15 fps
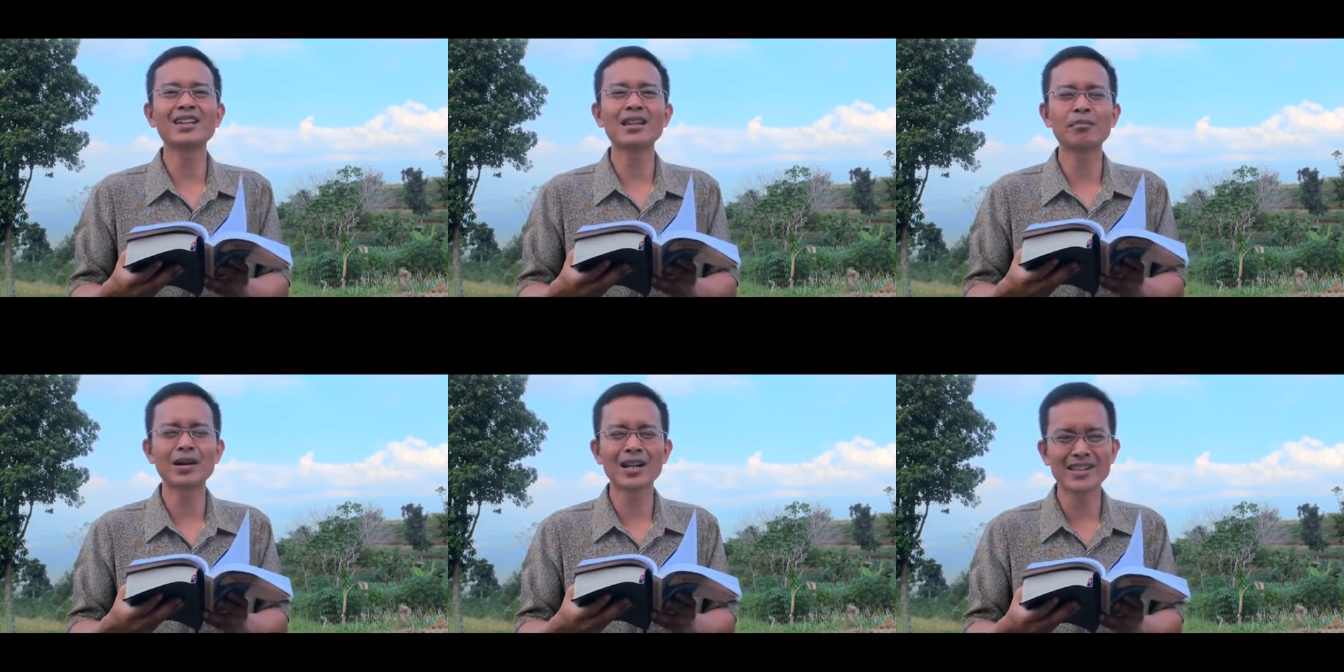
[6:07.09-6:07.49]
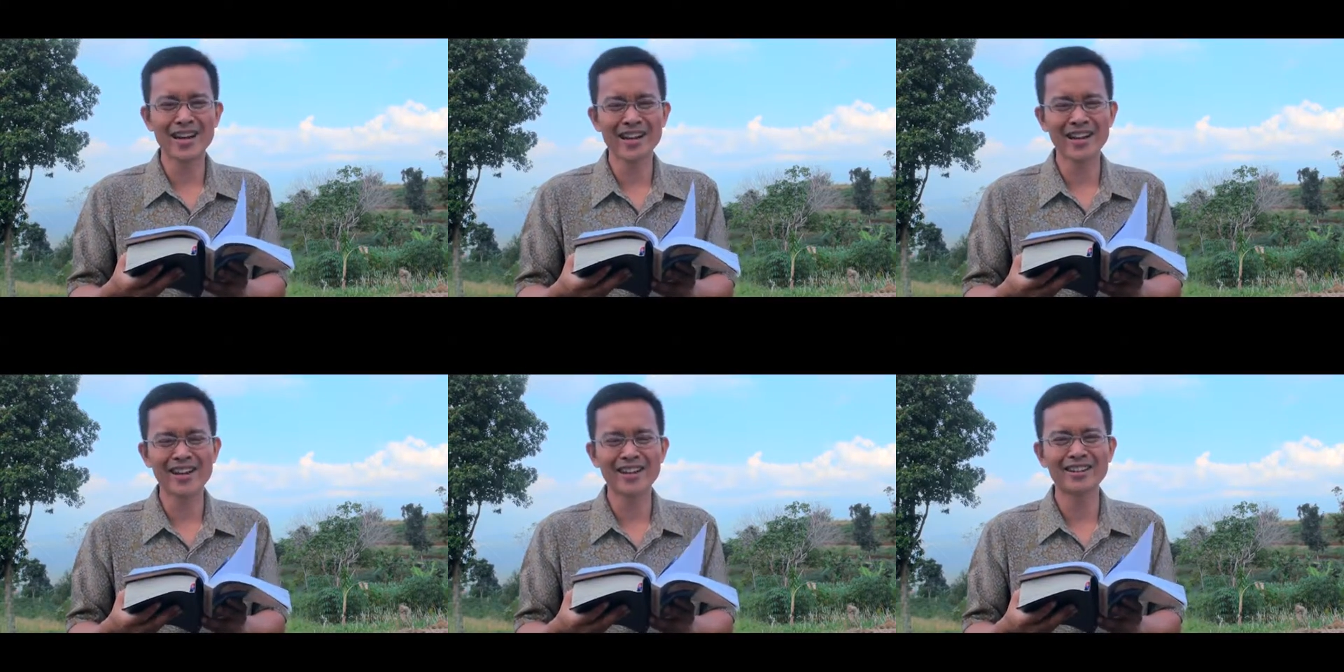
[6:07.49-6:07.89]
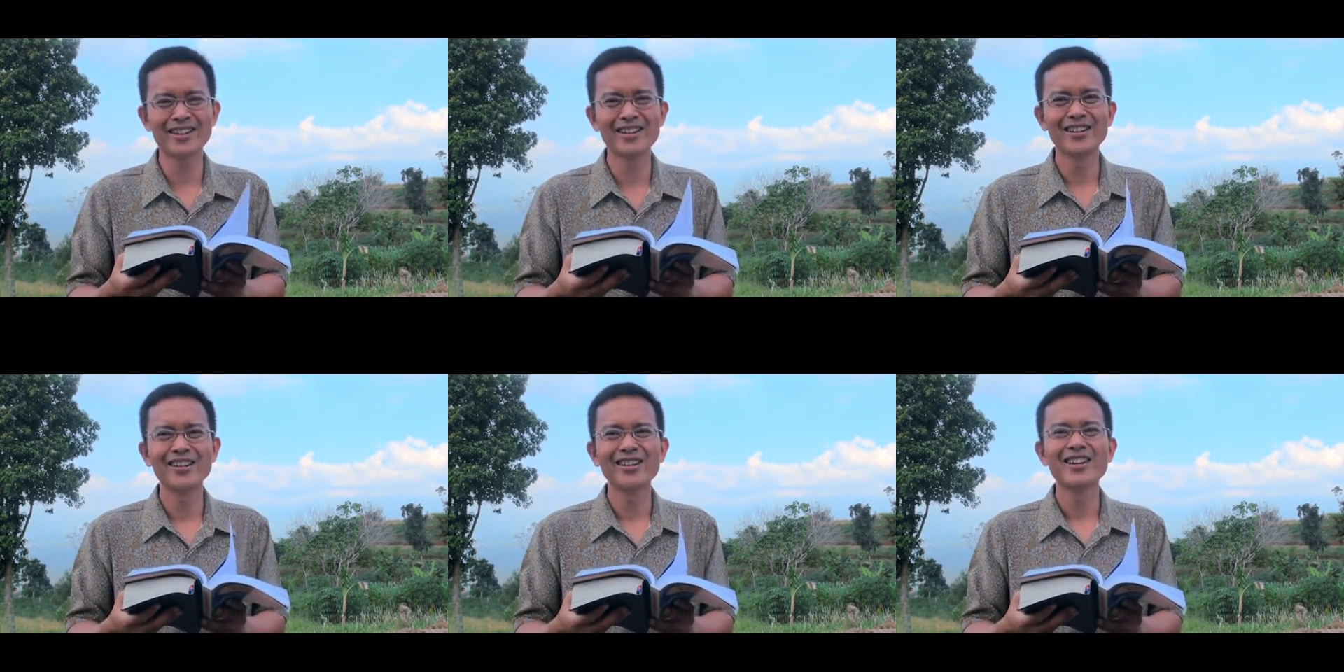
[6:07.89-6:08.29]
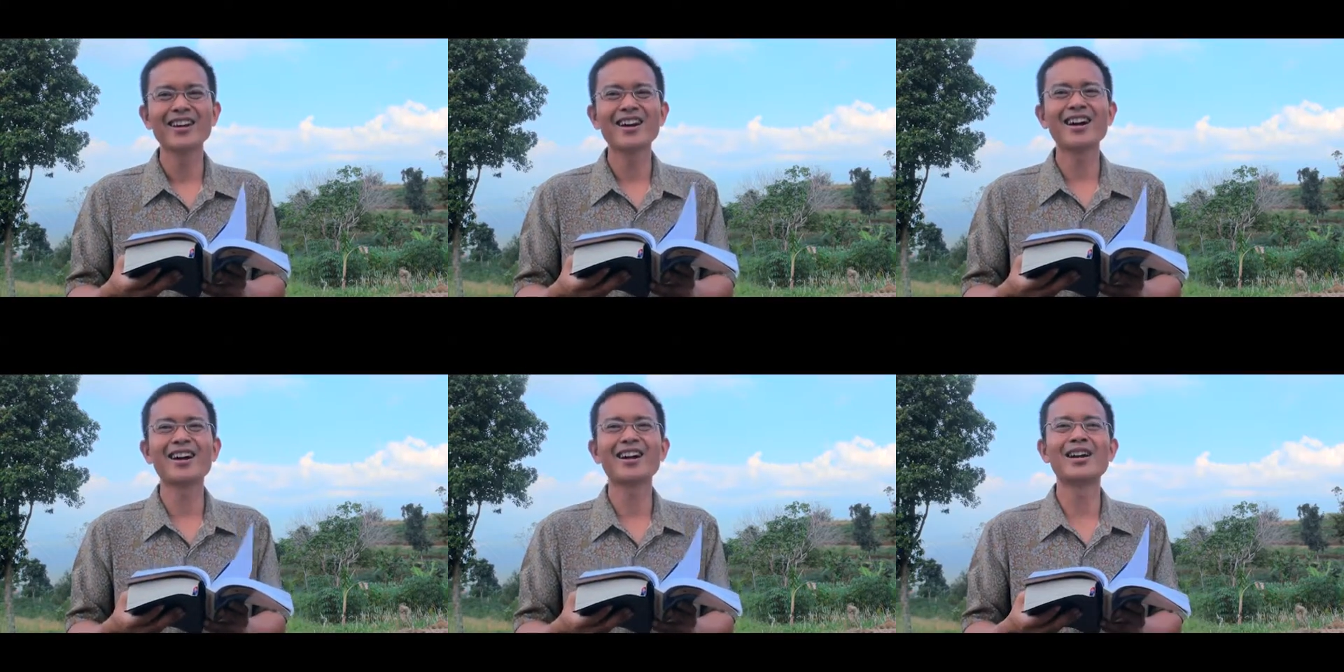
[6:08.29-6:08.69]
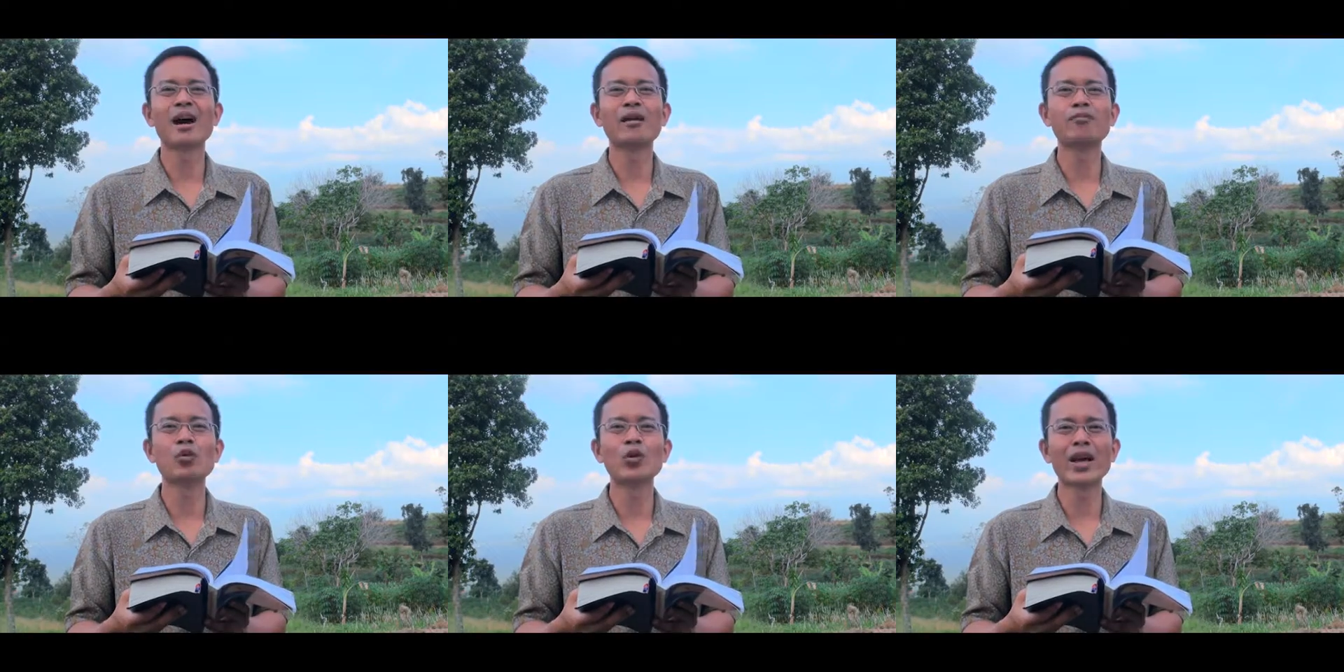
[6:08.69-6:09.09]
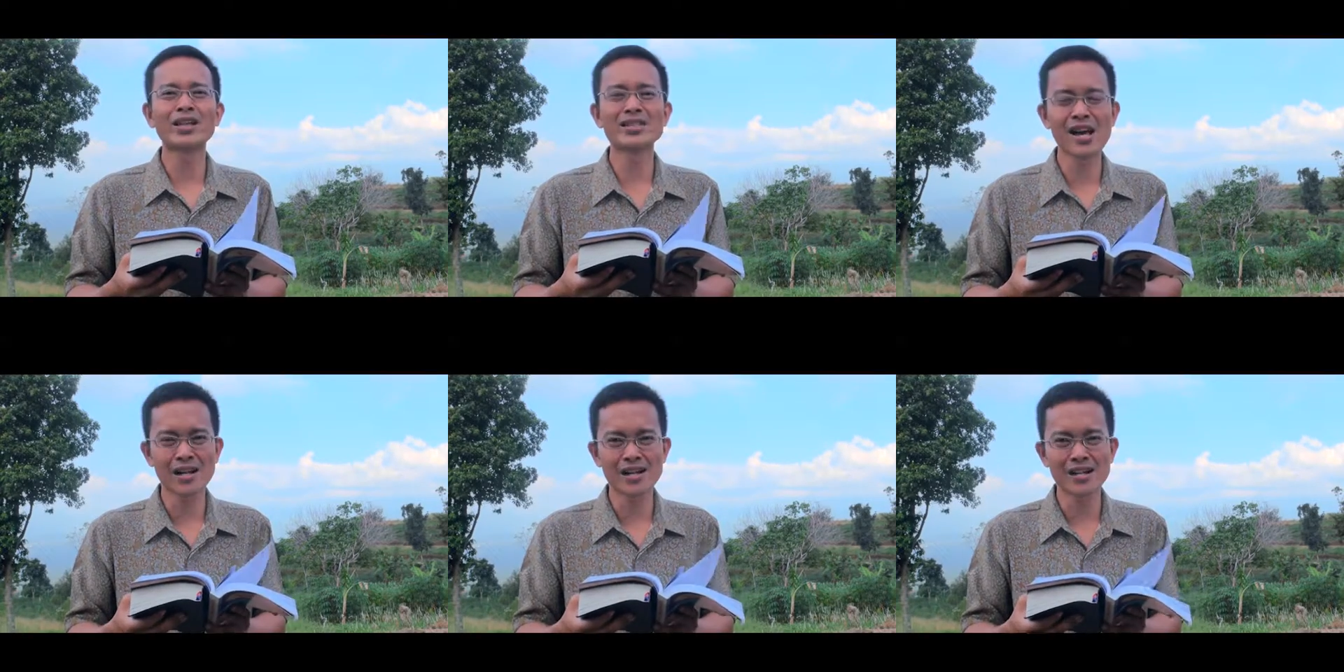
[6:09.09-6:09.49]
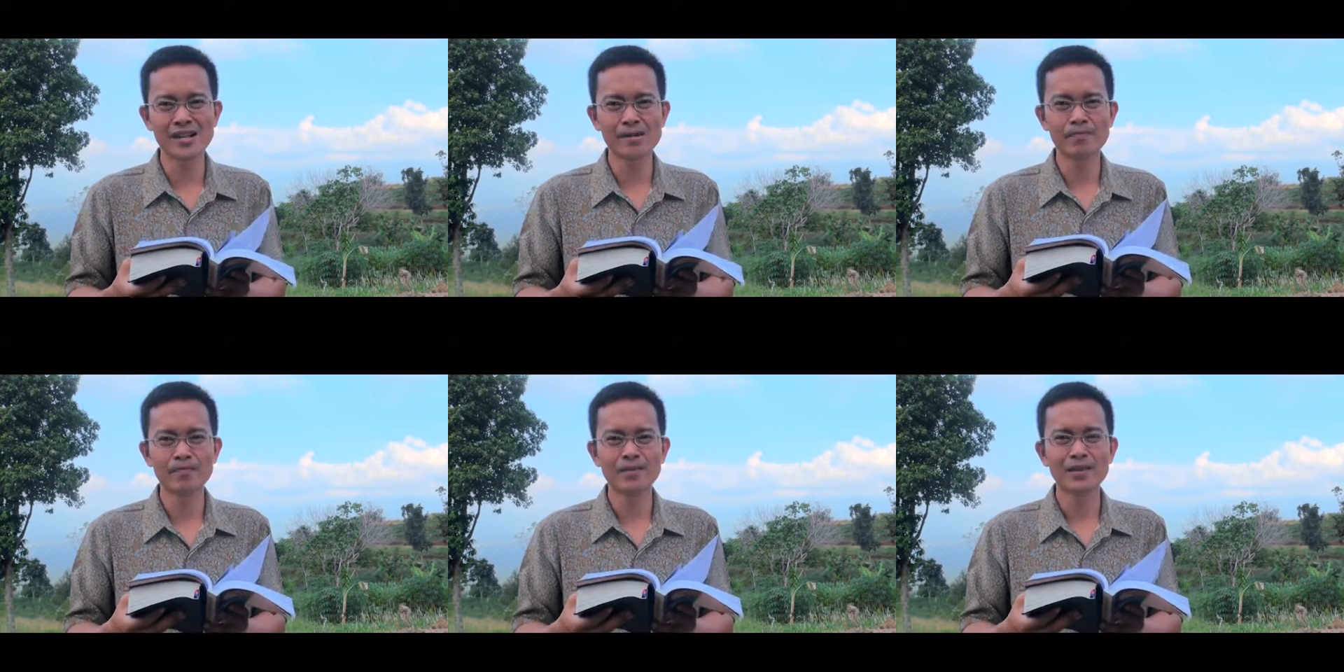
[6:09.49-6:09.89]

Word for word: kita menanyakan kehendakmu yang jadi.